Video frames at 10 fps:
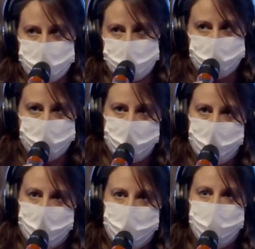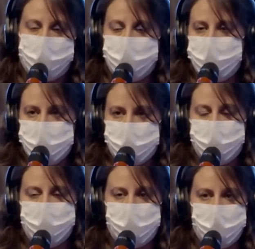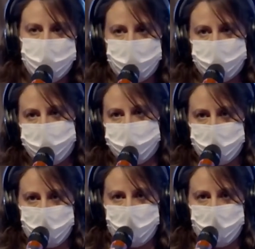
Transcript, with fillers: Eh, eso es algo muy amplio, muy grande.